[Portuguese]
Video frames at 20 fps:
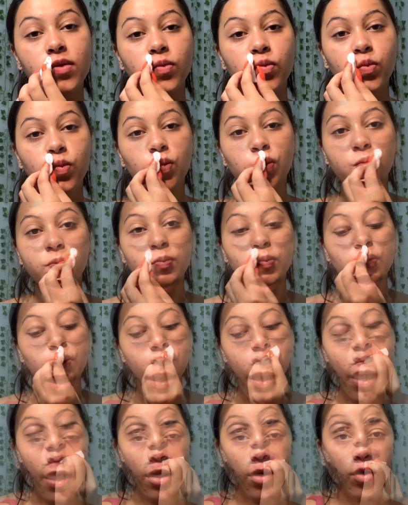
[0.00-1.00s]
Parei
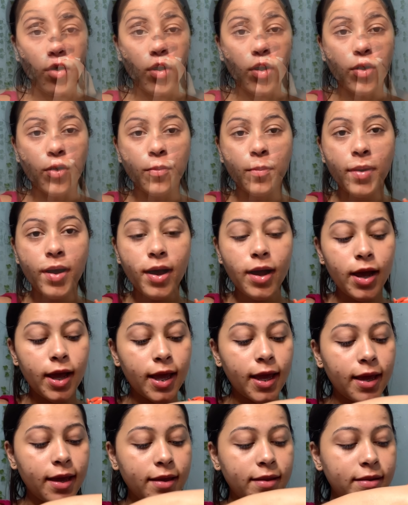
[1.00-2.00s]
aqui agora uma
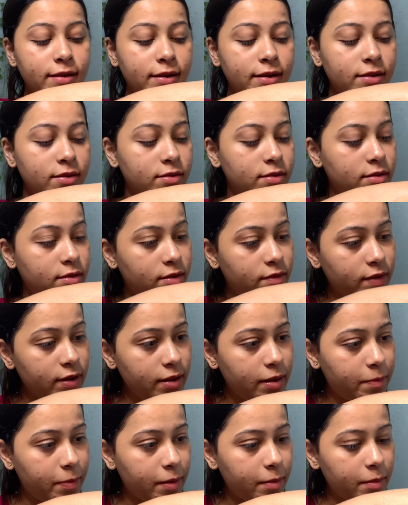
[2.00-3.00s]
rina, não vai
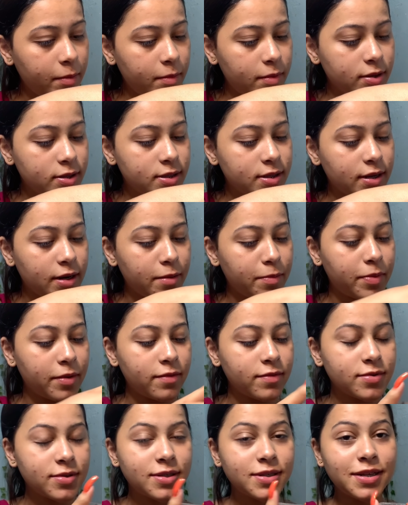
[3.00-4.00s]
dar pra me mostrar pra
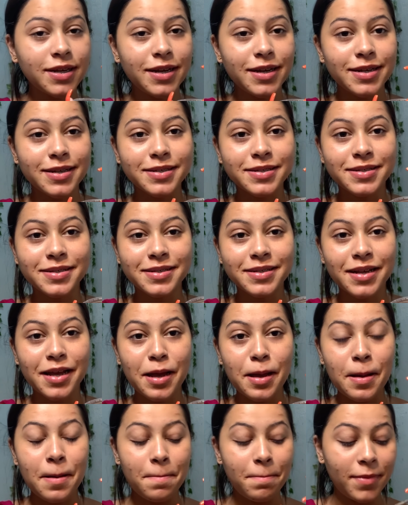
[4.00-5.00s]
vocês,
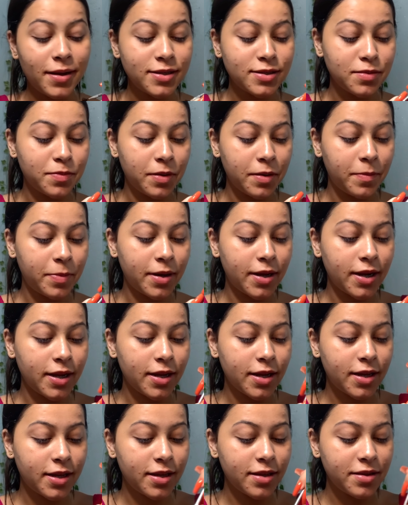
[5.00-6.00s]
mas eu preparei
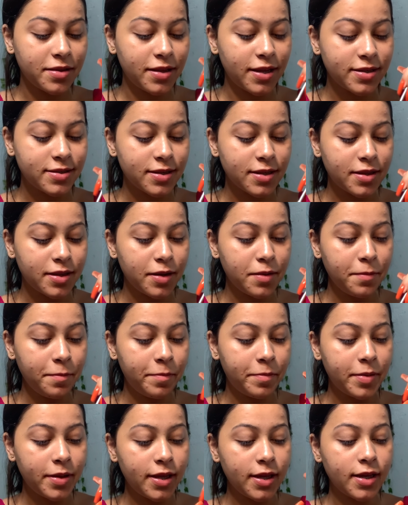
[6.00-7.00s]
aqui nessa
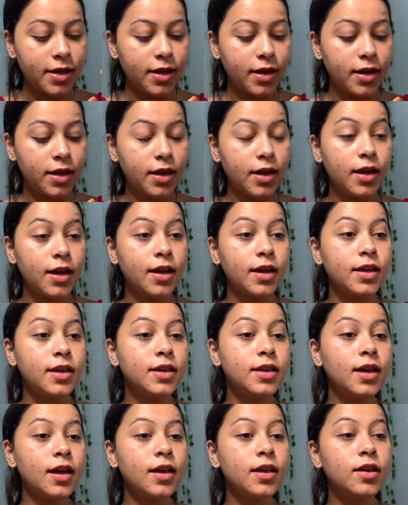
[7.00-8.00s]
tampinha
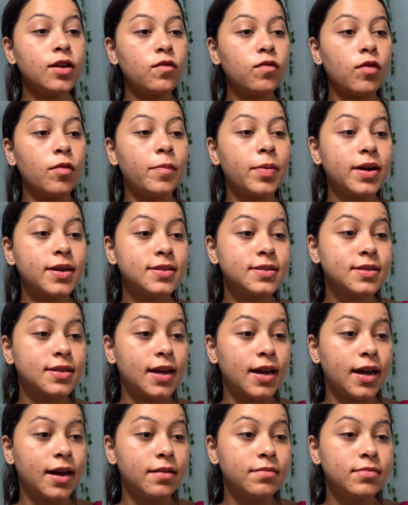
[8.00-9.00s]
e aí eu vou
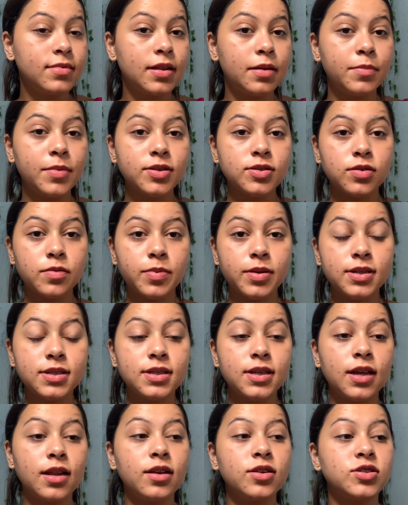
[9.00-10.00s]
passar na minha
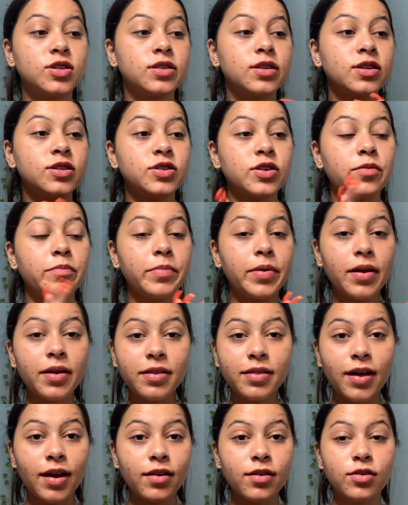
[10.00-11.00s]
sobrancelha, já deixando bem
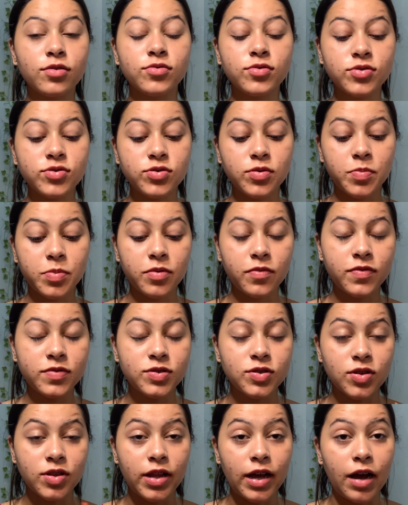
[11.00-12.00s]
claro que eu não sou
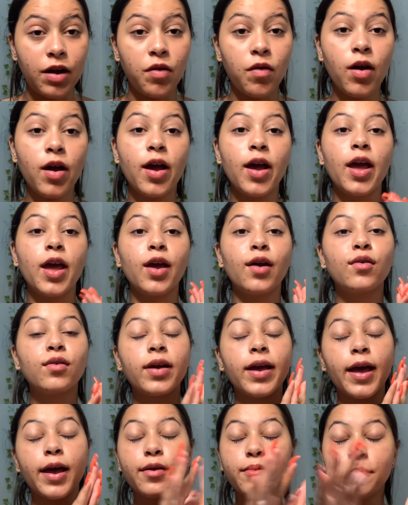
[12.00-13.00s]
profissional. Eu
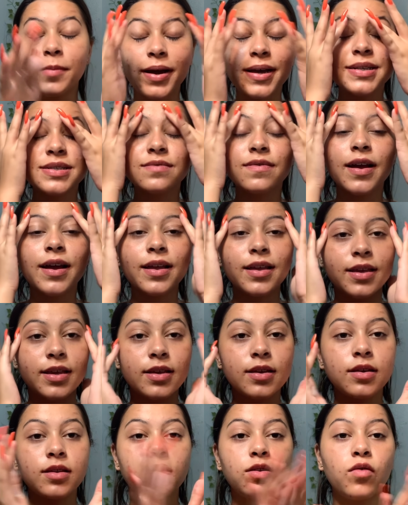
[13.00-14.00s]
quero mais
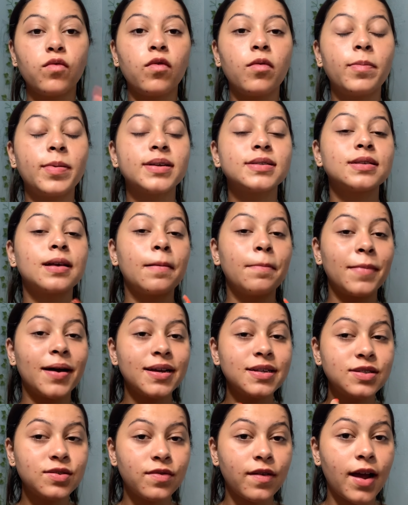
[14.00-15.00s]
fraquinha, então vou passar
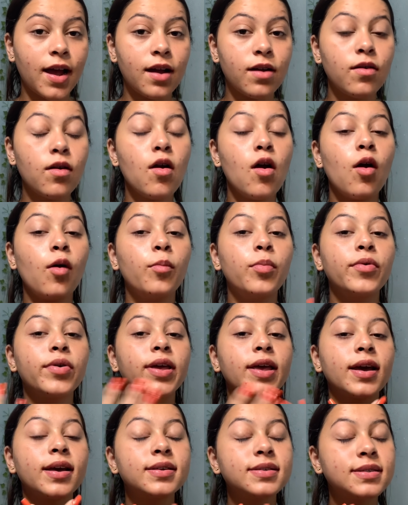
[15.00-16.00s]
mais fraco,
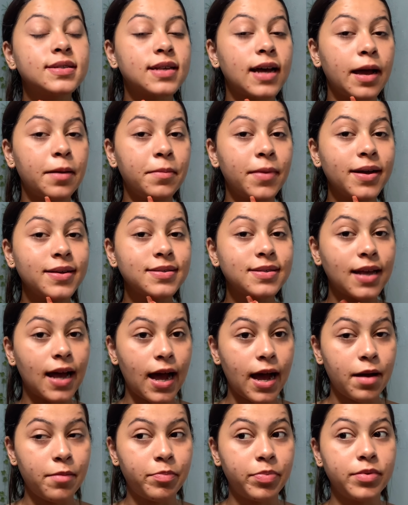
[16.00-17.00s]
porque aí sai mais
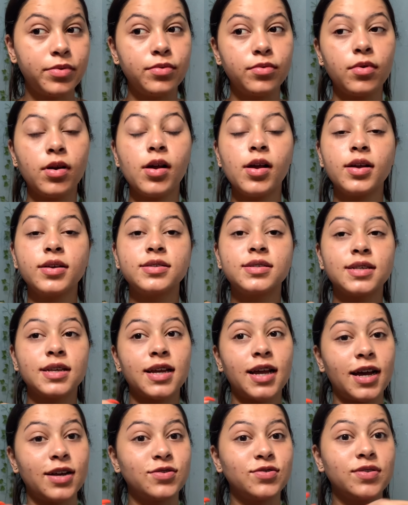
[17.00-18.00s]
rápido. Se
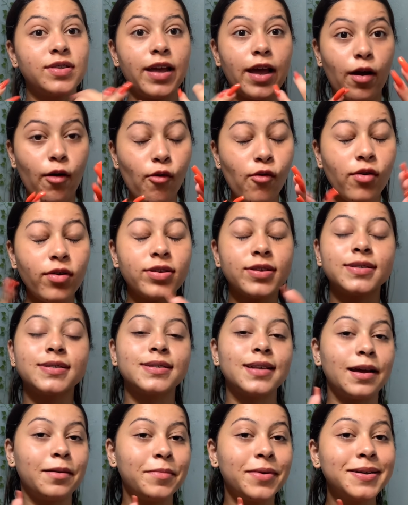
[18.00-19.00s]
caso der ruim,
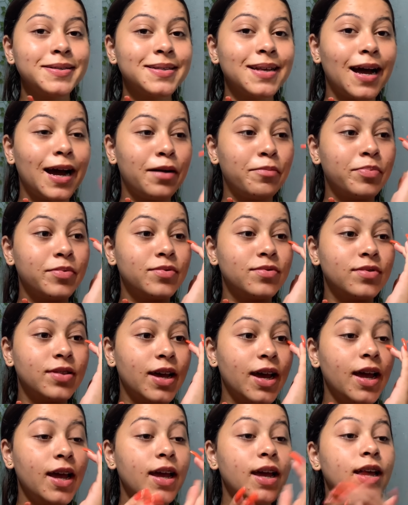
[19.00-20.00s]
sai mais rápido,
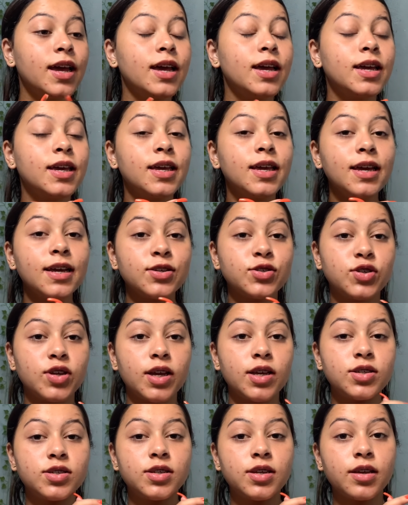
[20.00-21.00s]
né? E,
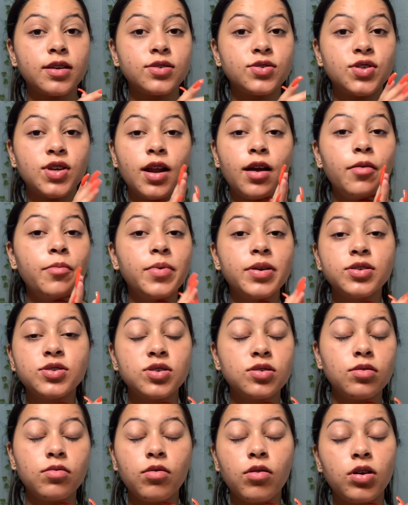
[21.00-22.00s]
gente, geralmente
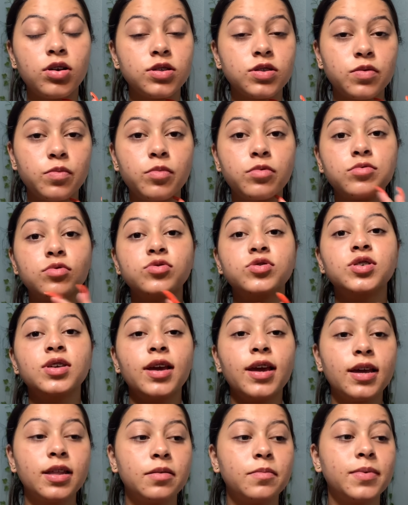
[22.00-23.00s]
eu não gosto muito de
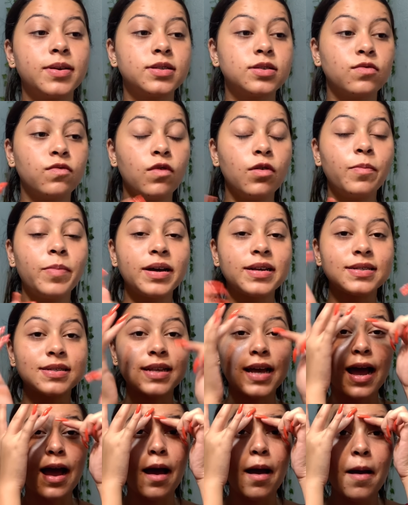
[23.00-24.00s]
rina, mas eu vou
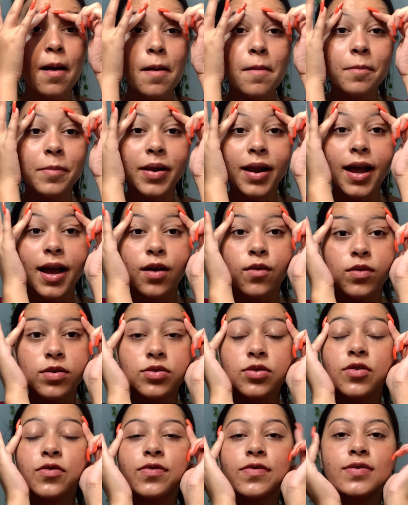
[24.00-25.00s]
passar pra
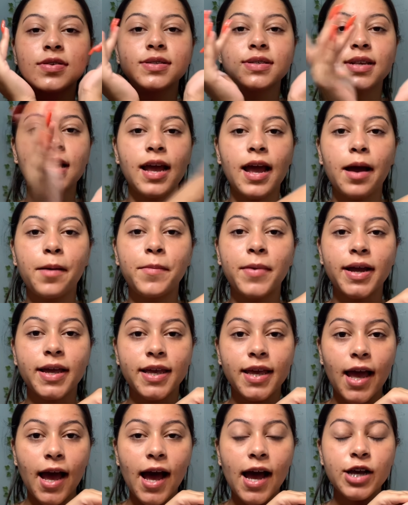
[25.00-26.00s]
quando eu fizer a
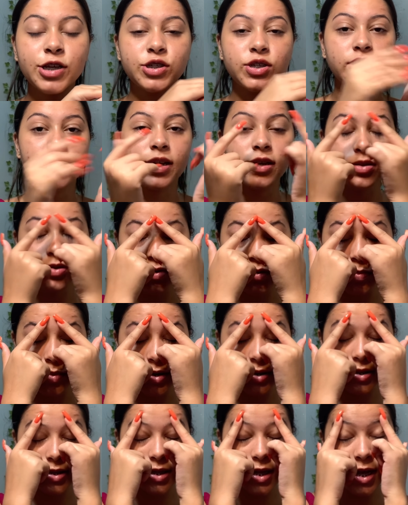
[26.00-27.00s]
maquiagem, né, a
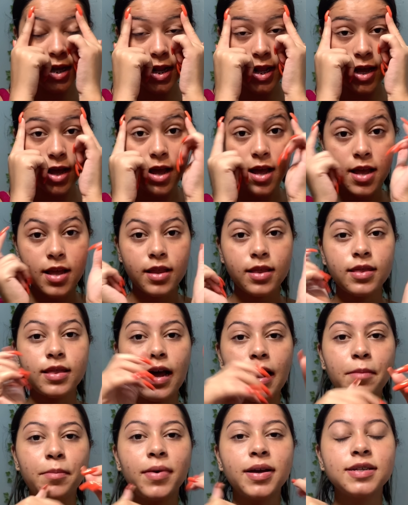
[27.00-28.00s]
sobrancelha,
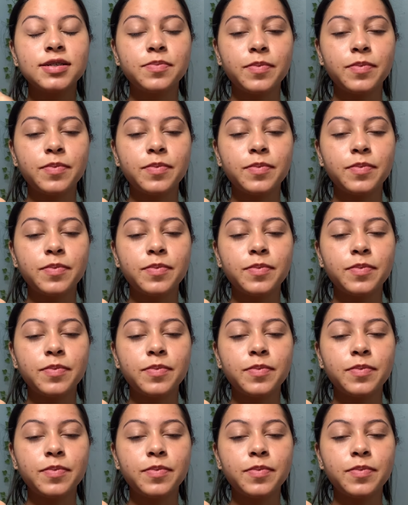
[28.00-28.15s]
dar mais